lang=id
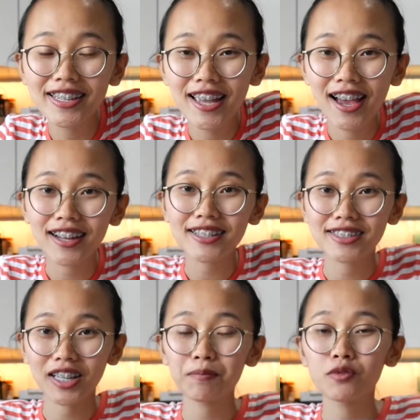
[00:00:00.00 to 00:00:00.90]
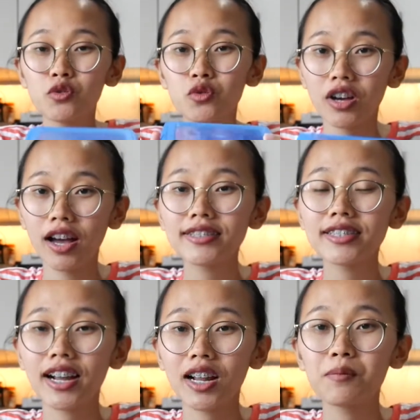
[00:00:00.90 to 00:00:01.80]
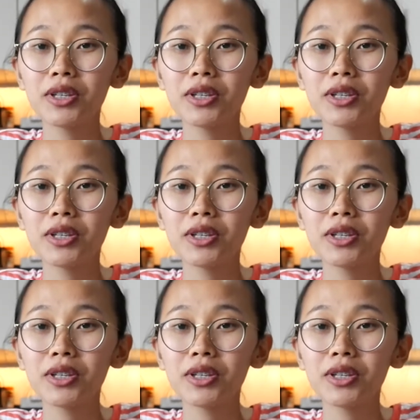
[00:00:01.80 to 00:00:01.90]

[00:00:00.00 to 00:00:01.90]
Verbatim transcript: dia resep juga cara